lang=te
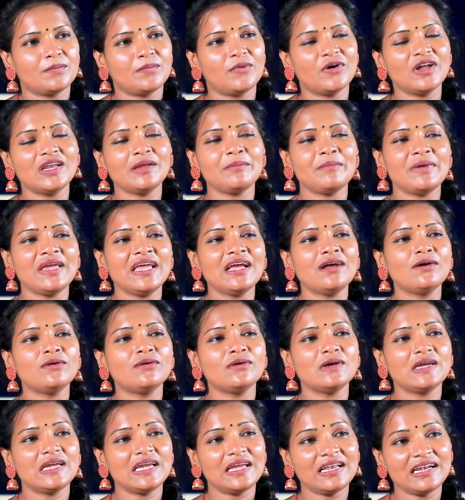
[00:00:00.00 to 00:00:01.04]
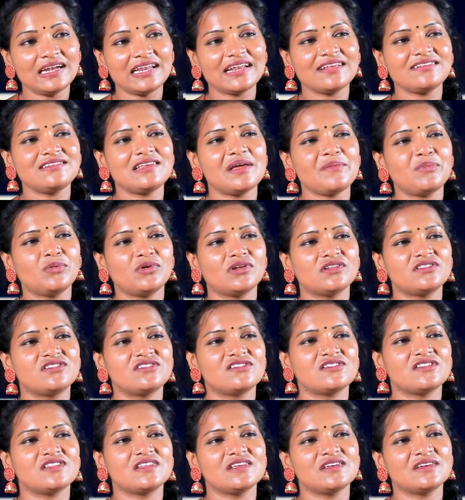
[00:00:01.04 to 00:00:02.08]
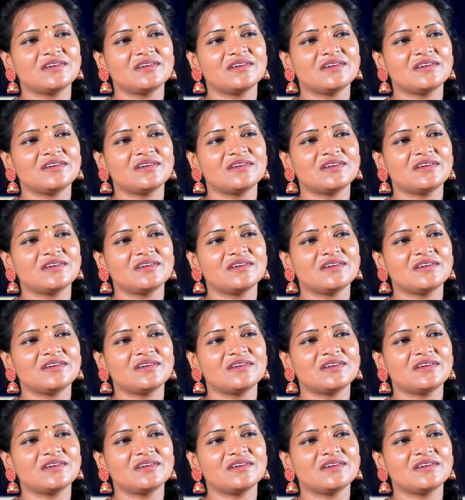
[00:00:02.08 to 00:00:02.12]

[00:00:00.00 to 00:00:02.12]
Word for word: పోనీ మీకు ఈ ఇంట్రెస్ట్ ఎప్పుడు వచ్చింది